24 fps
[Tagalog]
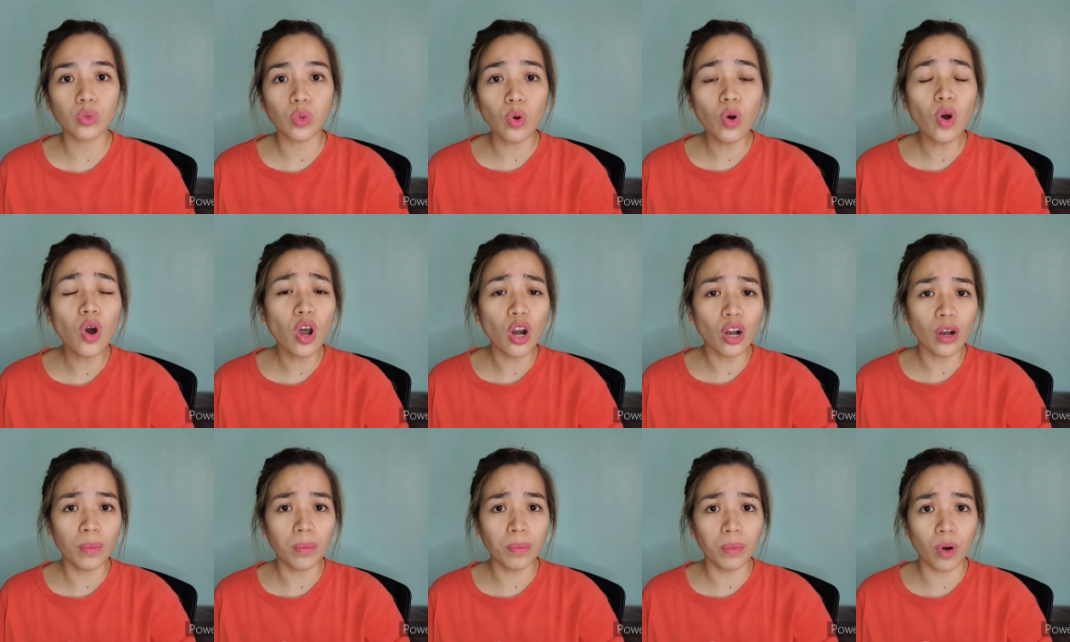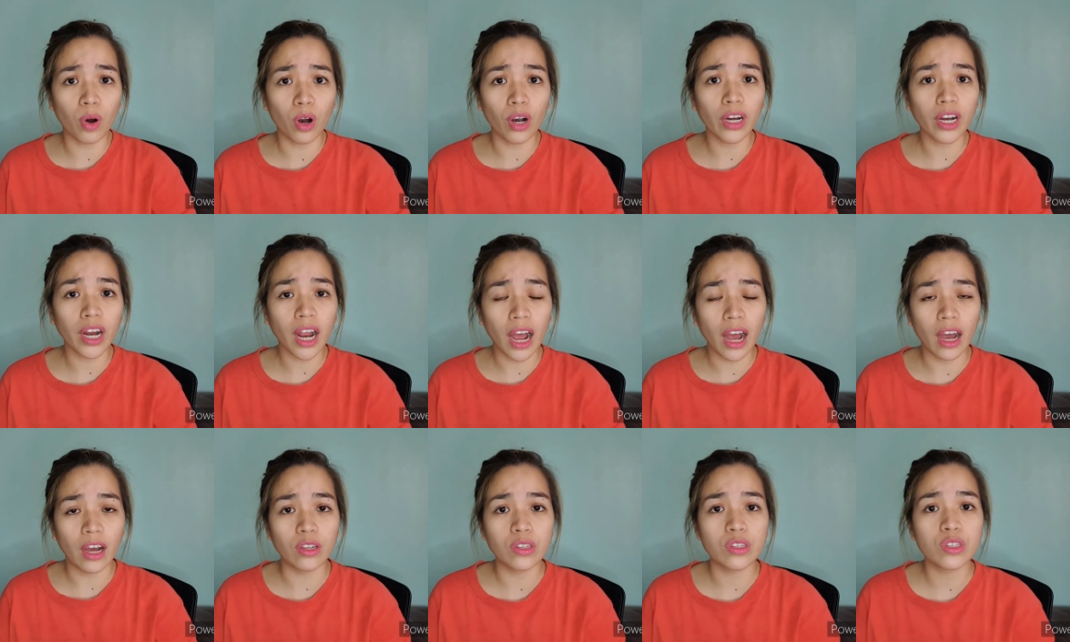2 or more
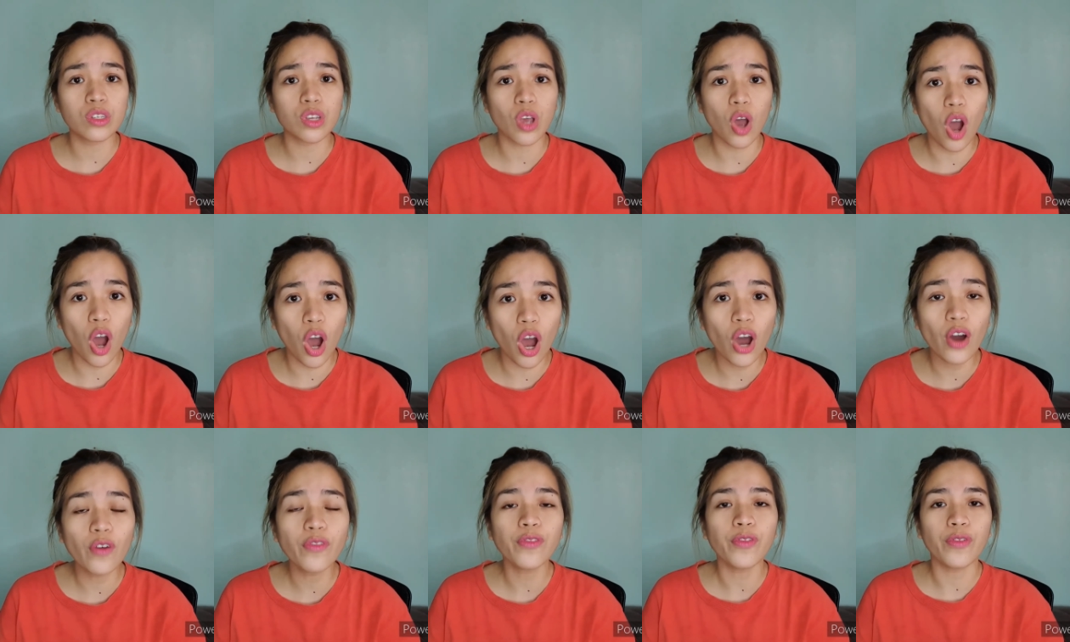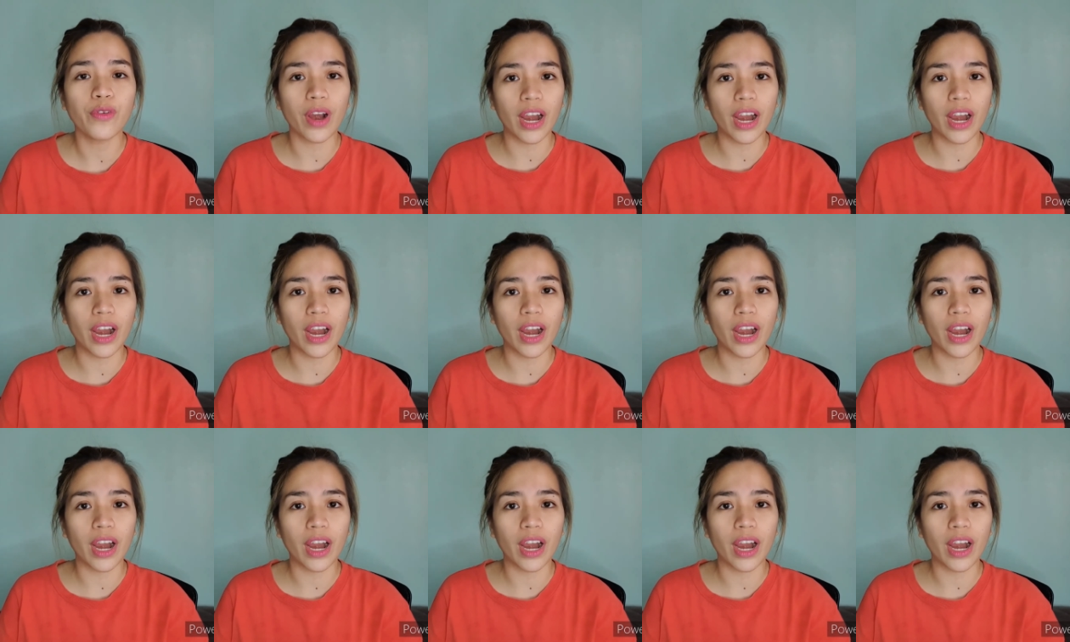counts of